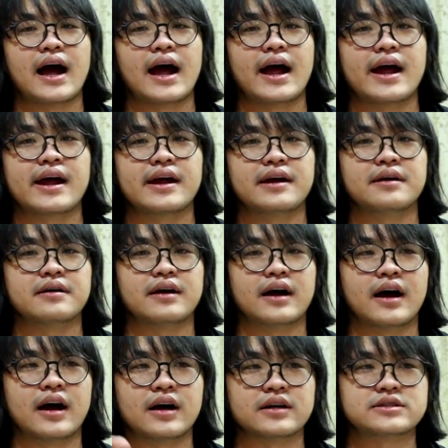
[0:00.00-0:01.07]
ให้
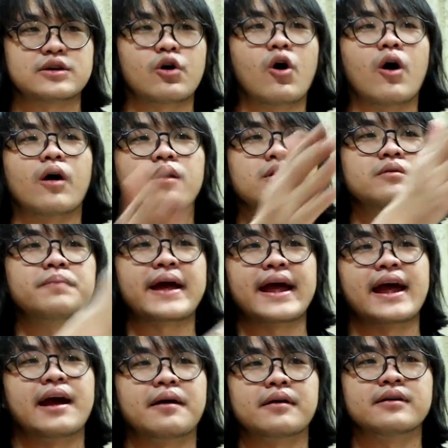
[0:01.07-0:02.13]
เจ้าของเพล
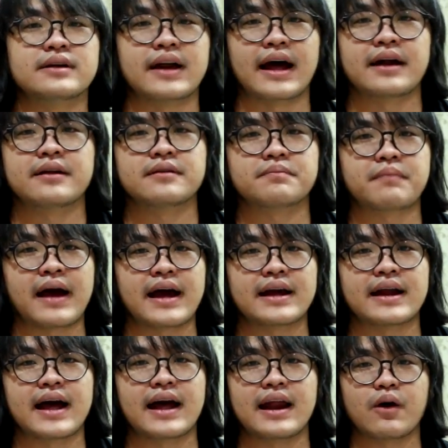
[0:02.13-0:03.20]
งนั้นไป
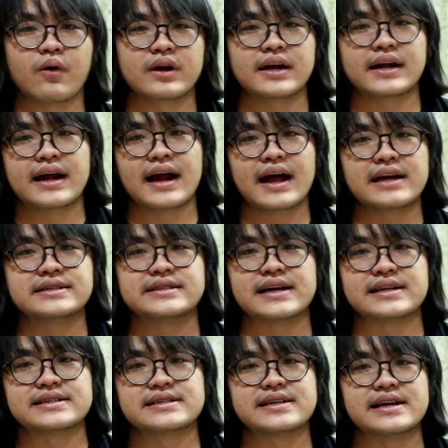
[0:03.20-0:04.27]
นะฮะเราก็ได้ได้เศ
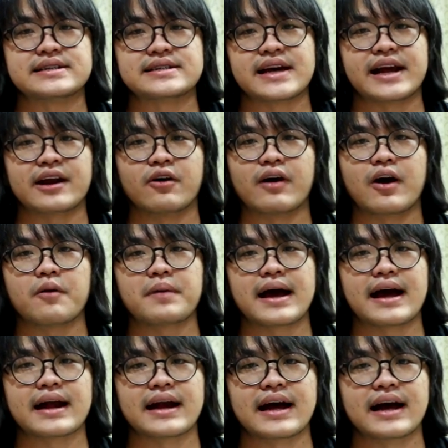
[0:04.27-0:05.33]
ษเศษเศษของเขา
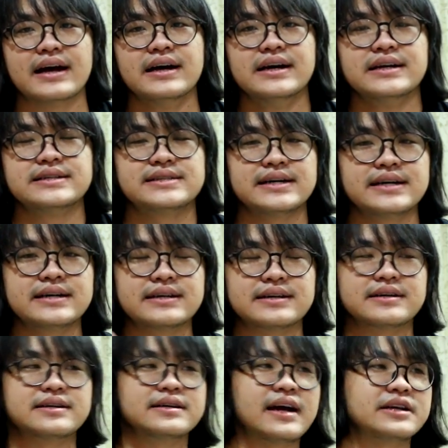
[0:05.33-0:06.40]
มานะฮะ ซึ่ง
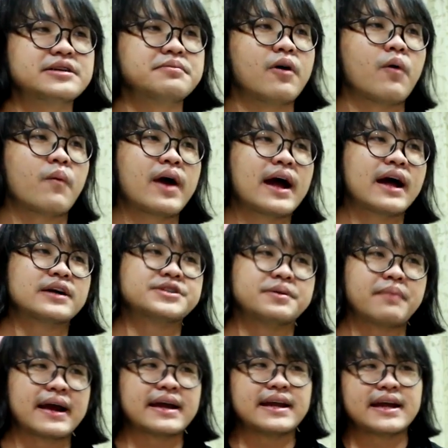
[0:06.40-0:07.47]
อยากจะบอกว่าส
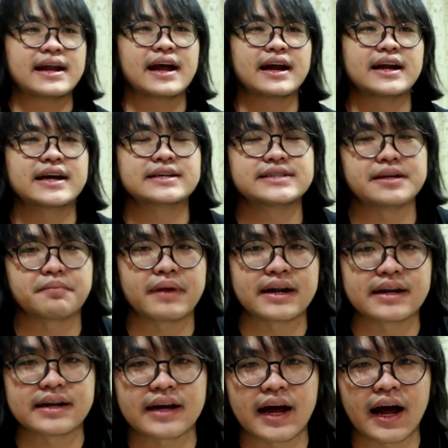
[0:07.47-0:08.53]
มัยนี้เนี่ยลิขสิทธิ์มัน
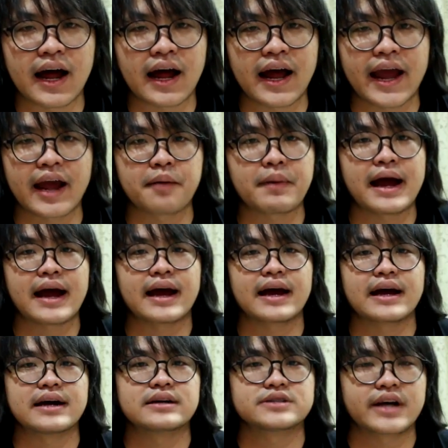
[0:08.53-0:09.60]
เคร่งมาก
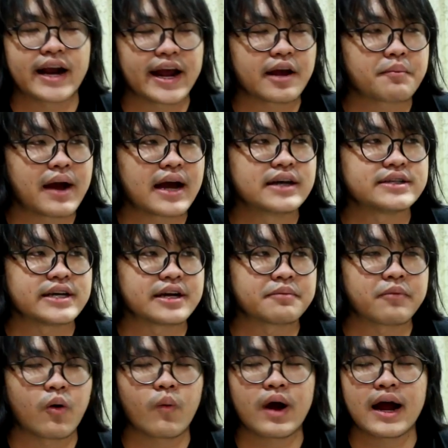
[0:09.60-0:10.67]
ฮะเคร่งมากจริงๆ
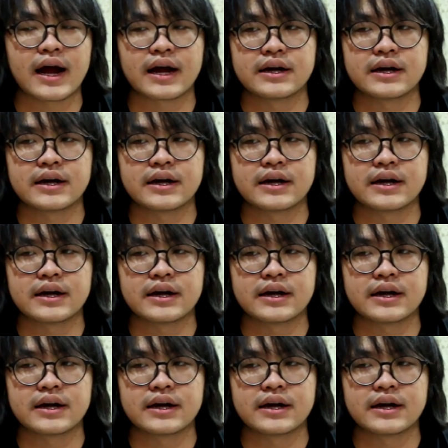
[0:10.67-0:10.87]
เพราะว่า